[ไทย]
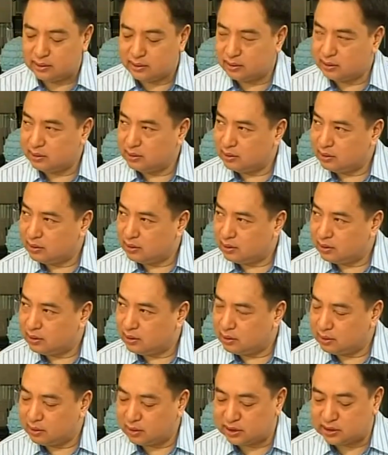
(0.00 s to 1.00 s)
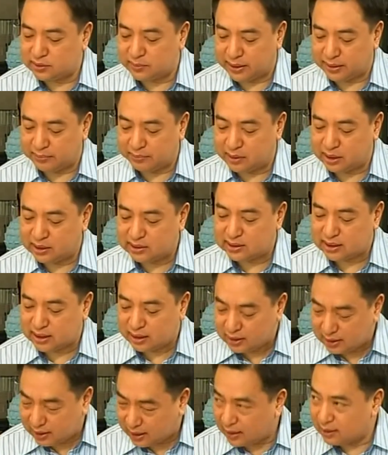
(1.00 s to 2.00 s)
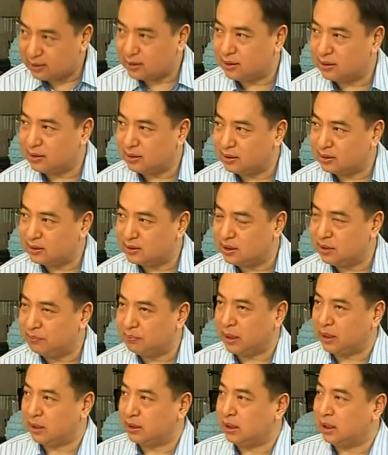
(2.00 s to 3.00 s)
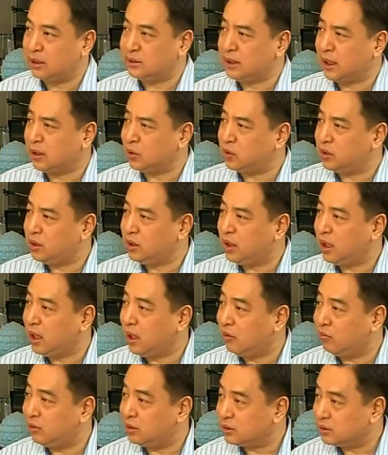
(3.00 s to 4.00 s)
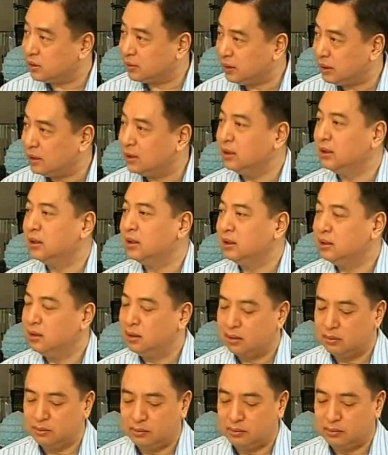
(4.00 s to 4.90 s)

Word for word: ตัวRosbeth Moss-Cantorซึ่งเป็นอาจารย์อยู่ที่ Harvard ใช่ไหมใช่ครับ